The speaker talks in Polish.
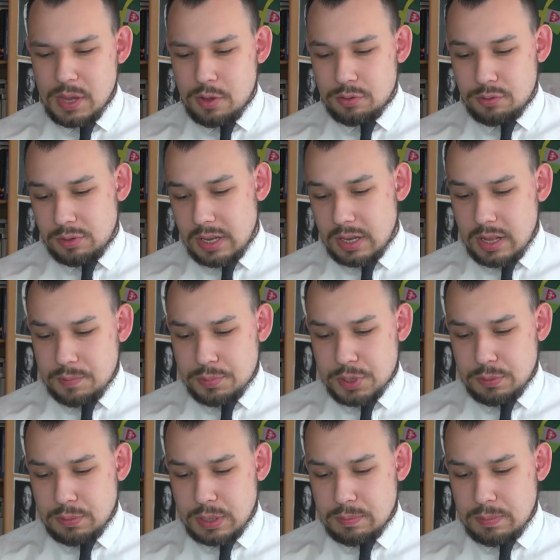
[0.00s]
Tutaj na
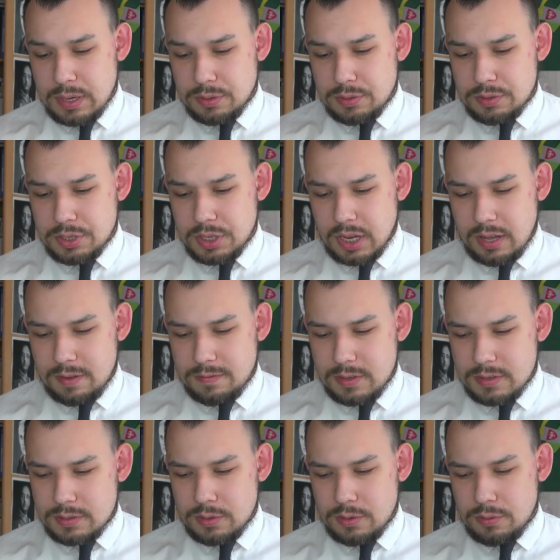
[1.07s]
przykład bardzo ciekawe
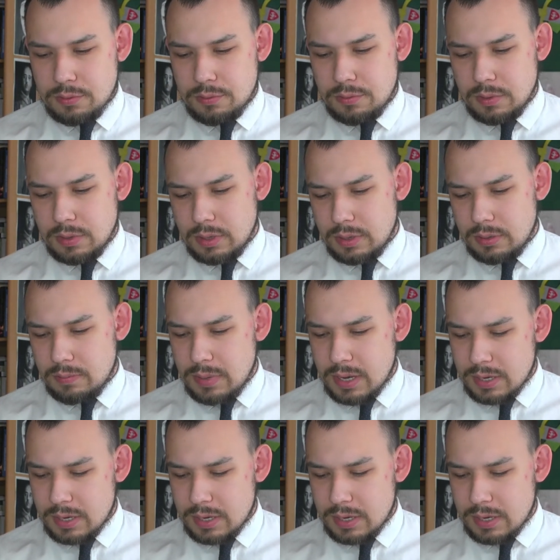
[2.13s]
są, e, bardzo